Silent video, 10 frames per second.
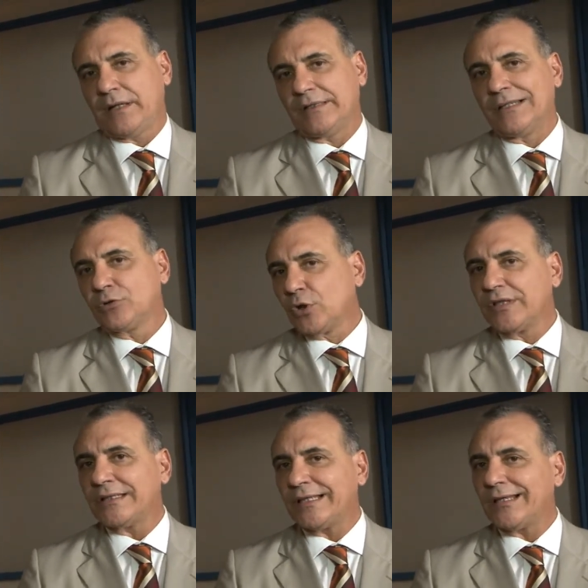dando
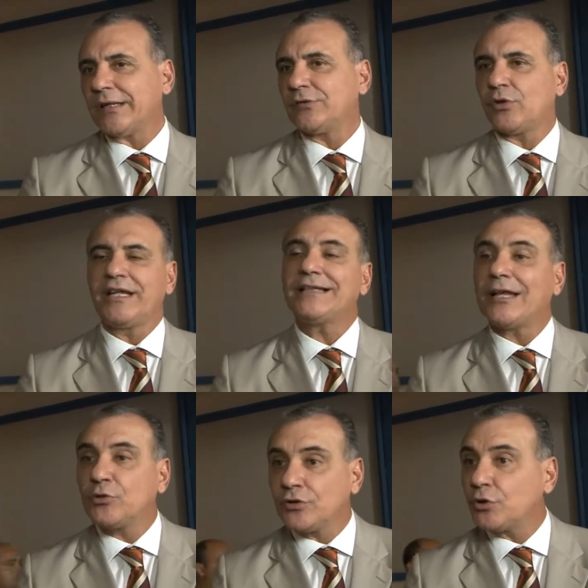todas as
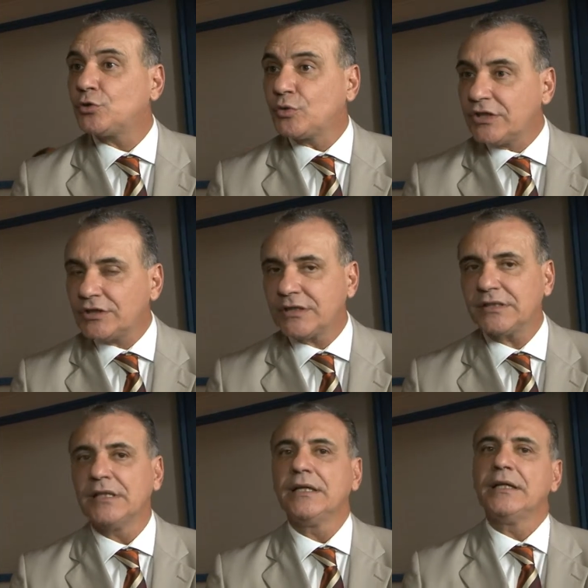orientações aos turistas,
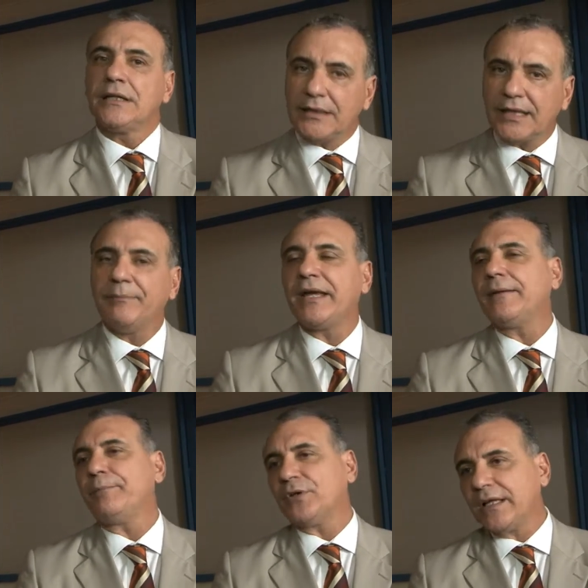que também
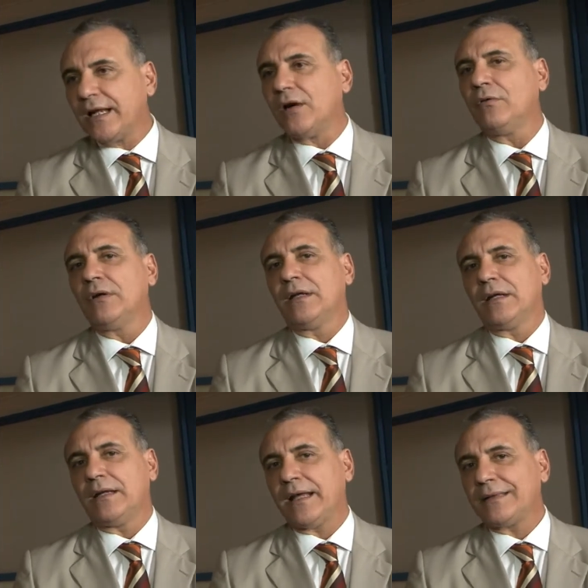poderão
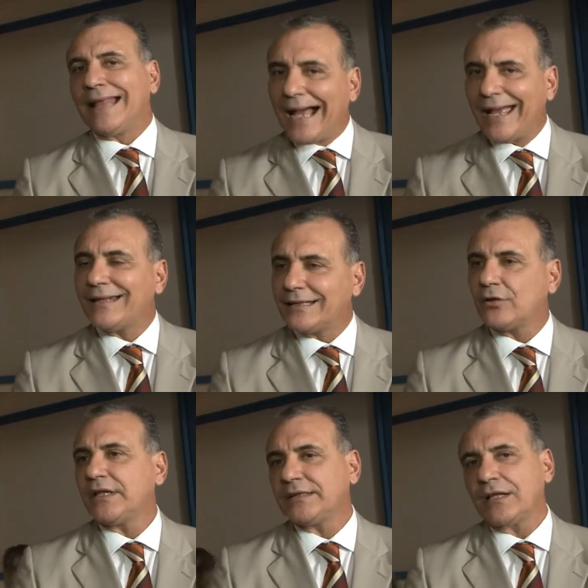né, dar essas
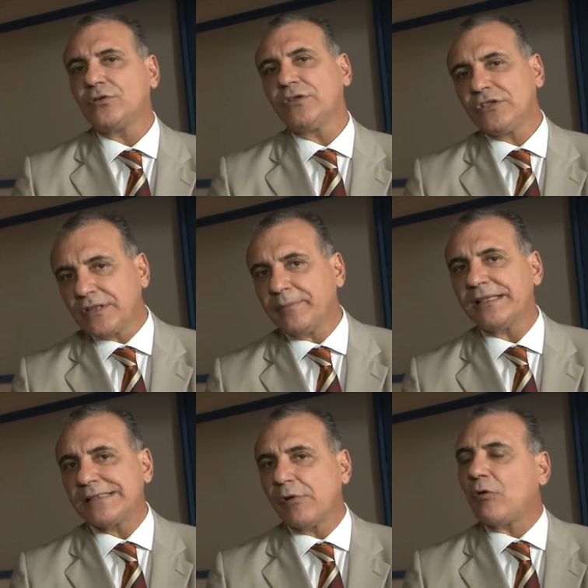orientações e também
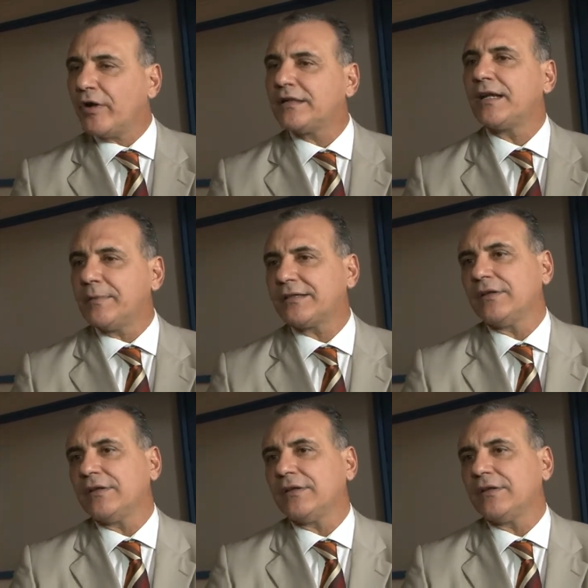ser uma correta transmissão